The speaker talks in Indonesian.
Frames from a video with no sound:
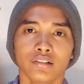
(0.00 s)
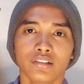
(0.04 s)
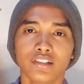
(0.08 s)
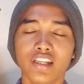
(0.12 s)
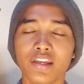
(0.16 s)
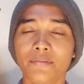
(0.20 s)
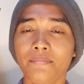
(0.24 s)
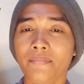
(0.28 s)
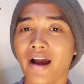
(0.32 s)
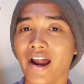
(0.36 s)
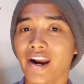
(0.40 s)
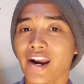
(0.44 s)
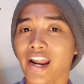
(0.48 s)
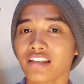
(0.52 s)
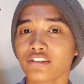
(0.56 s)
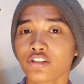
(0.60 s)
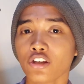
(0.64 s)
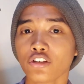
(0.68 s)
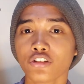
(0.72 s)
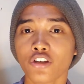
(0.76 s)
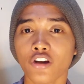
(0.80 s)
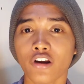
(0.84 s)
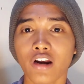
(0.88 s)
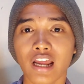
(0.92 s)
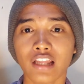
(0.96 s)
Dimana
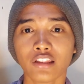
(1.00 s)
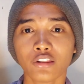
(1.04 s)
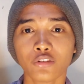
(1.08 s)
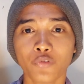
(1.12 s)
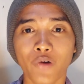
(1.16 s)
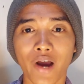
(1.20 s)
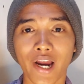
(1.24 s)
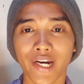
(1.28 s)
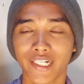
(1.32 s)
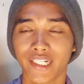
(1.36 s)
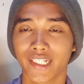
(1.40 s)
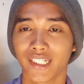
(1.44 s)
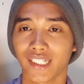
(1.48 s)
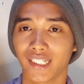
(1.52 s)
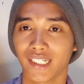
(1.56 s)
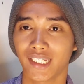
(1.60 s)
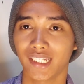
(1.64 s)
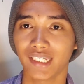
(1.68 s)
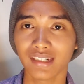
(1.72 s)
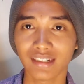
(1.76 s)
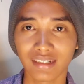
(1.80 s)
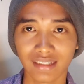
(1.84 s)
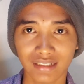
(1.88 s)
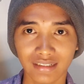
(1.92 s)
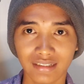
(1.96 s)
sosok Ratu Adil
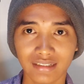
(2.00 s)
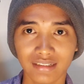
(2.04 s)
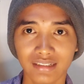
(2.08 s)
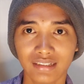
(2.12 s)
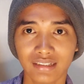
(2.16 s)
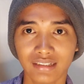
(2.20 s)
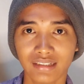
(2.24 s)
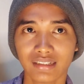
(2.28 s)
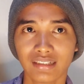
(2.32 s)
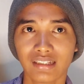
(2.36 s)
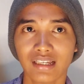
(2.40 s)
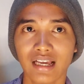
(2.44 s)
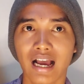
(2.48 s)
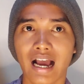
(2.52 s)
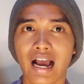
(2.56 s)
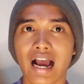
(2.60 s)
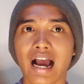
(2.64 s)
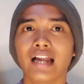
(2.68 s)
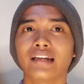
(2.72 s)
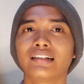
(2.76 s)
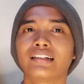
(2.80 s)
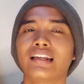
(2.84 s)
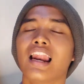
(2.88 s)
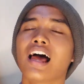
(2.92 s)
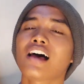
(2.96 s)
ini
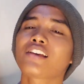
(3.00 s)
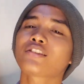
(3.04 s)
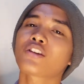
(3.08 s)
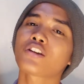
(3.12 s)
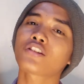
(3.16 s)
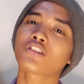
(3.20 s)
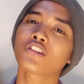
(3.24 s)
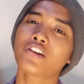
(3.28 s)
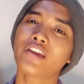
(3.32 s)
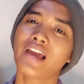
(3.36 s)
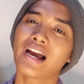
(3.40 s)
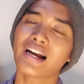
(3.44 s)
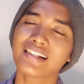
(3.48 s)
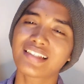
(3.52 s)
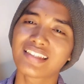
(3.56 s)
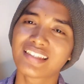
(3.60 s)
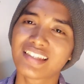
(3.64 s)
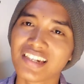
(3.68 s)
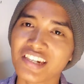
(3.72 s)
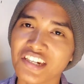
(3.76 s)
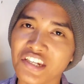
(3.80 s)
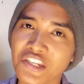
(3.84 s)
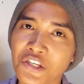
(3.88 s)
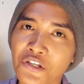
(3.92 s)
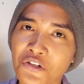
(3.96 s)
adalah sosok yang
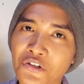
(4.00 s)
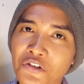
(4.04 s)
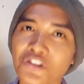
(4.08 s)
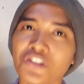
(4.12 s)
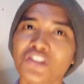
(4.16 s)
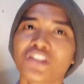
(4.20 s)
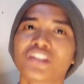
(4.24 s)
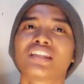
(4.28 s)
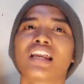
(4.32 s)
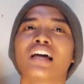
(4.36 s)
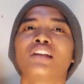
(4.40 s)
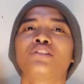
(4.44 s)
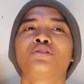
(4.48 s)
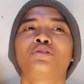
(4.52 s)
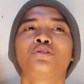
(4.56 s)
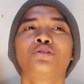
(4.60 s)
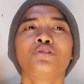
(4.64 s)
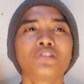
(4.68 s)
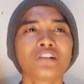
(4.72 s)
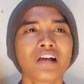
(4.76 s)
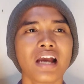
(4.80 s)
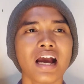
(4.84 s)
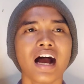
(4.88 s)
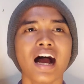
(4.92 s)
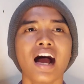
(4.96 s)
jenius dan
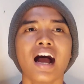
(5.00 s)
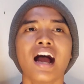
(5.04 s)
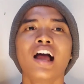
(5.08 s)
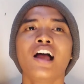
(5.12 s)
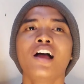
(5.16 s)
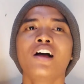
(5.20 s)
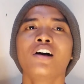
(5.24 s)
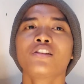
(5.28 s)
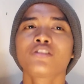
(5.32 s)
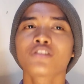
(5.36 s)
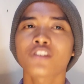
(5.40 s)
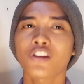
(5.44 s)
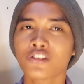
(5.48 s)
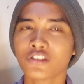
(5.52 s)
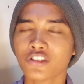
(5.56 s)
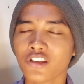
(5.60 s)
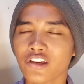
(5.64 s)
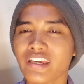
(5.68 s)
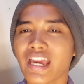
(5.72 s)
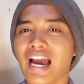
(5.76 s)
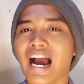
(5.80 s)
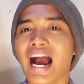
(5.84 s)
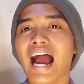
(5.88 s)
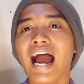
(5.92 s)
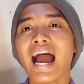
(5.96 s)
juga
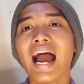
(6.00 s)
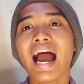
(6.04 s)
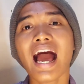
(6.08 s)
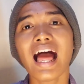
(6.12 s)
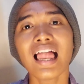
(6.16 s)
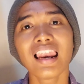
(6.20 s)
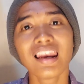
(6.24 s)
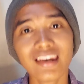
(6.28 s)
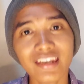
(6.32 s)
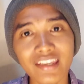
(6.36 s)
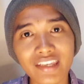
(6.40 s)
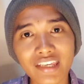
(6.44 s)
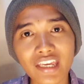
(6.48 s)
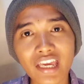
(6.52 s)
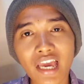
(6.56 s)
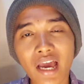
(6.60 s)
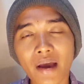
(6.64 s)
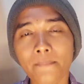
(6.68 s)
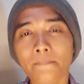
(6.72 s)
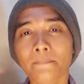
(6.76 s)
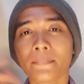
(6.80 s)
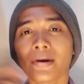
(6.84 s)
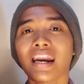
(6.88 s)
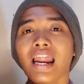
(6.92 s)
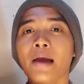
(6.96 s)
sosok yang ahli
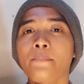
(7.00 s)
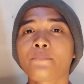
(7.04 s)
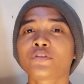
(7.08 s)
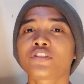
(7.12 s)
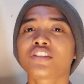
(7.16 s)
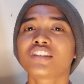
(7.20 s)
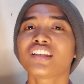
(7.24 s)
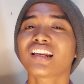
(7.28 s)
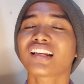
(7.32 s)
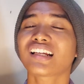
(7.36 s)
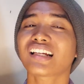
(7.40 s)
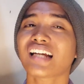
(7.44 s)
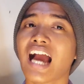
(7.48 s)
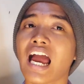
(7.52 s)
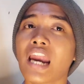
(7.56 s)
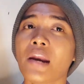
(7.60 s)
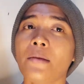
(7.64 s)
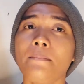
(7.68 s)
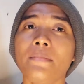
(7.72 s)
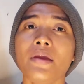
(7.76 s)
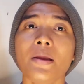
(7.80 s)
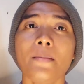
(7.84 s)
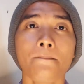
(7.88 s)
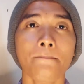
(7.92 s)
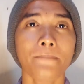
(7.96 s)

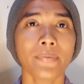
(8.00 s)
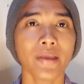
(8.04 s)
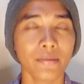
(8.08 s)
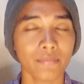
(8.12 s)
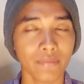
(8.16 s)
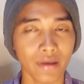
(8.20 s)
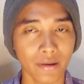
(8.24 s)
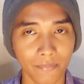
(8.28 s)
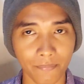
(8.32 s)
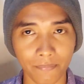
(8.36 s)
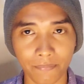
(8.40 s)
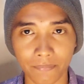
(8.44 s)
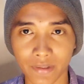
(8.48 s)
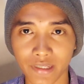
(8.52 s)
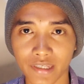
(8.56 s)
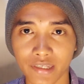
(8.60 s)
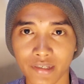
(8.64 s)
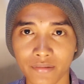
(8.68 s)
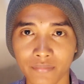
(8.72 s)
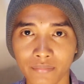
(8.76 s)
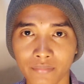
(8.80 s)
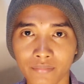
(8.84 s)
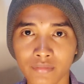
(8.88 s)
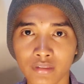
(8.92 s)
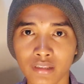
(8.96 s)
menafsirkan
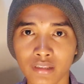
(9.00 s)
mimpi-mimpi.